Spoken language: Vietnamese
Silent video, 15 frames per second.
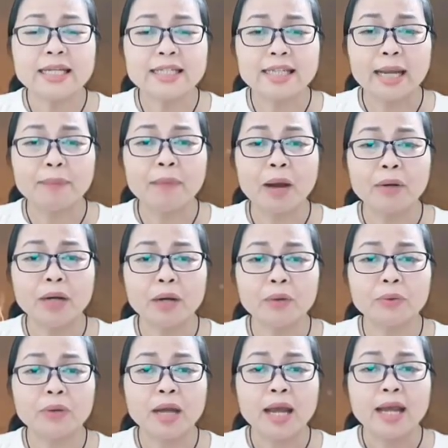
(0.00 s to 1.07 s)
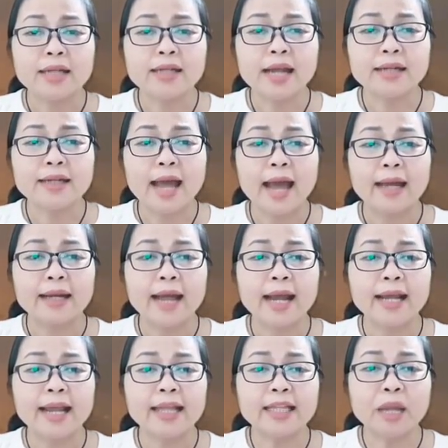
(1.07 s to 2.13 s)
Chẳng bao lâu, Nan Đà
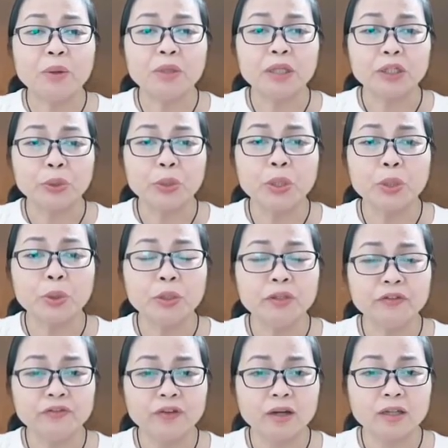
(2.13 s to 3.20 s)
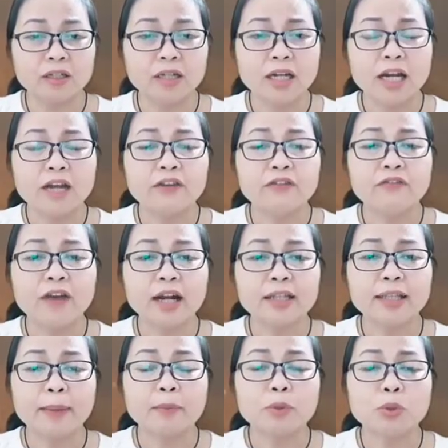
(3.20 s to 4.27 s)
đã nghe theo lời khuyên của Đức Phật, phát
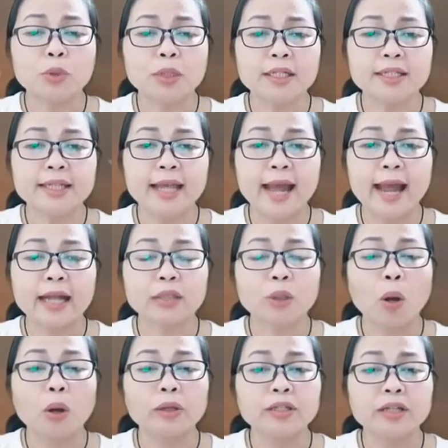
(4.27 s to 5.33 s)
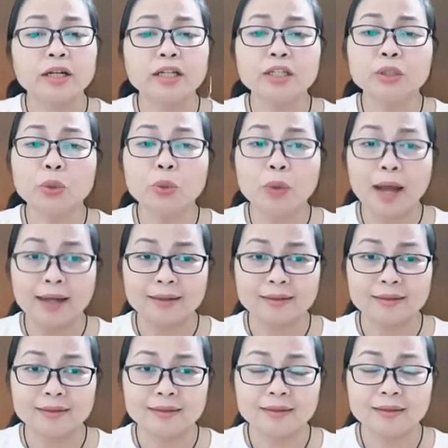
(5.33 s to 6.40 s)
tâm xuất gia thọ giới tu hành.
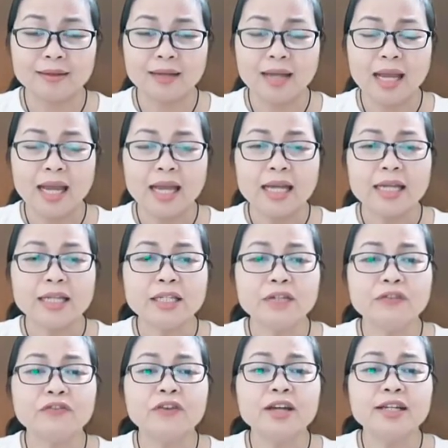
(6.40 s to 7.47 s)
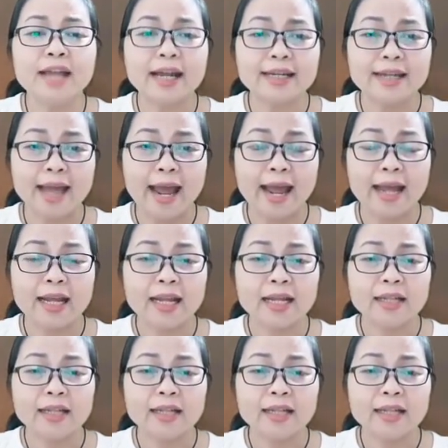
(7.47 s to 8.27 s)
Nhưng với Nan Đà